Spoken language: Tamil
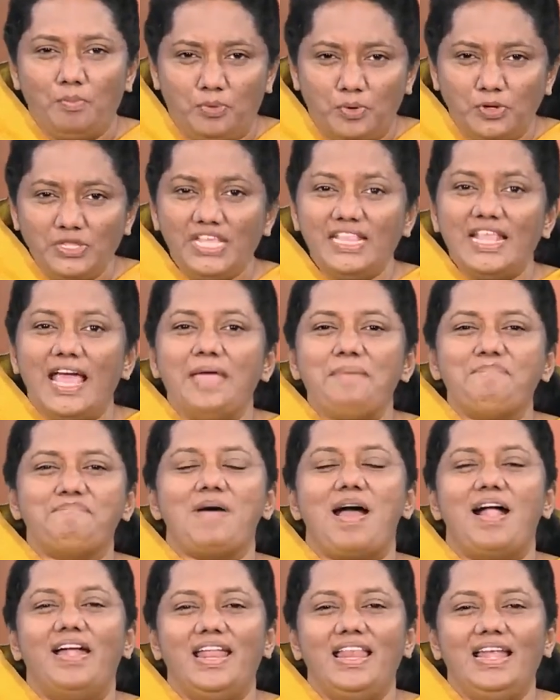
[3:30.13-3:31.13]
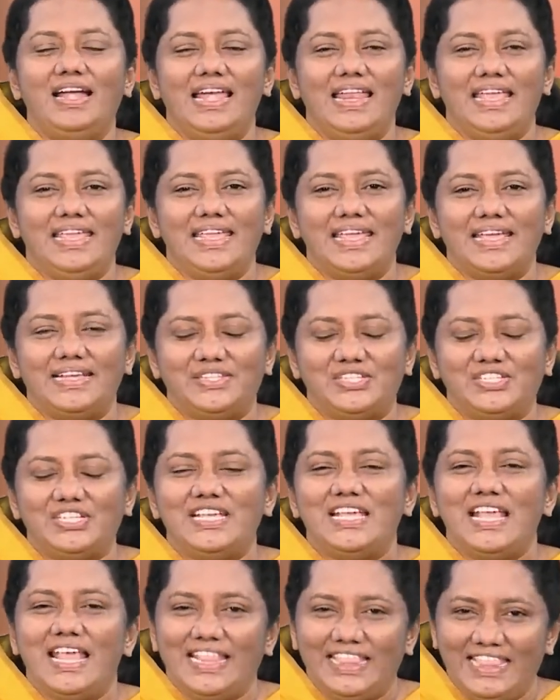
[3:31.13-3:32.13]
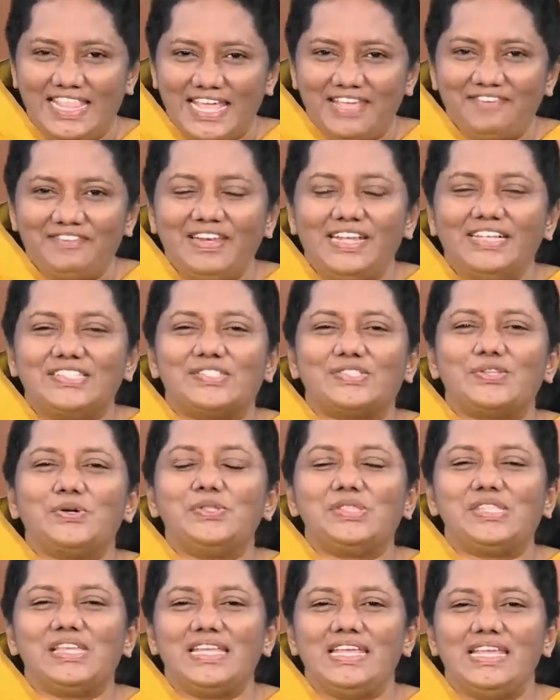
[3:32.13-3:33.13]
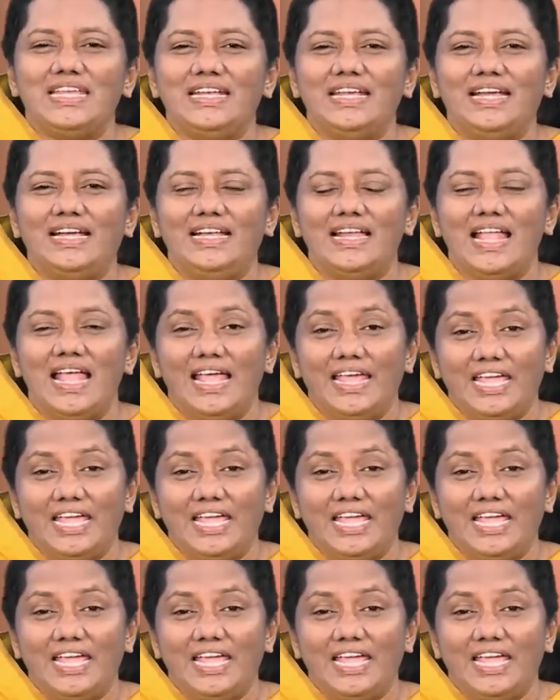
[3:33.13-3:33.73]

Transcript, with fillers: புதிதாய் பாடல்களை ஏற்றி தேவனை ஸ்தோத்திரியுங்கள்